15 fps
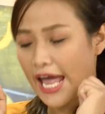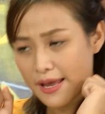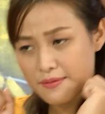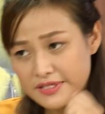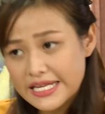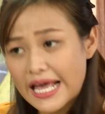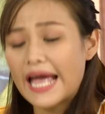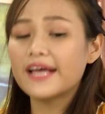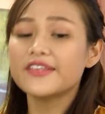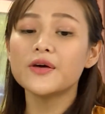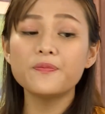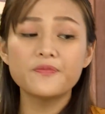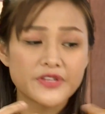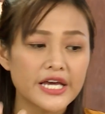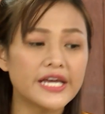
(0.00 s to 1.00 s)
Em sẽ giúp
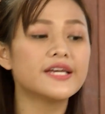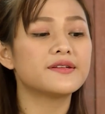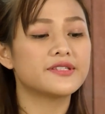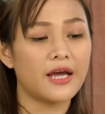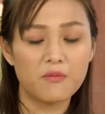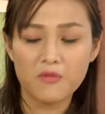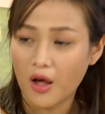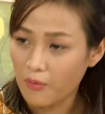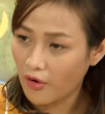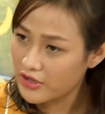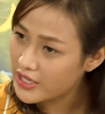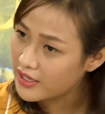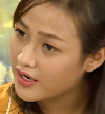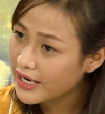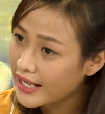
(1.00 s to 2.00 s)
chị trông lo mọi
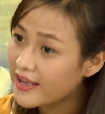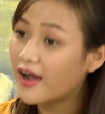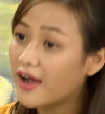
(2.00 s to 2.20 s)
việc ở đây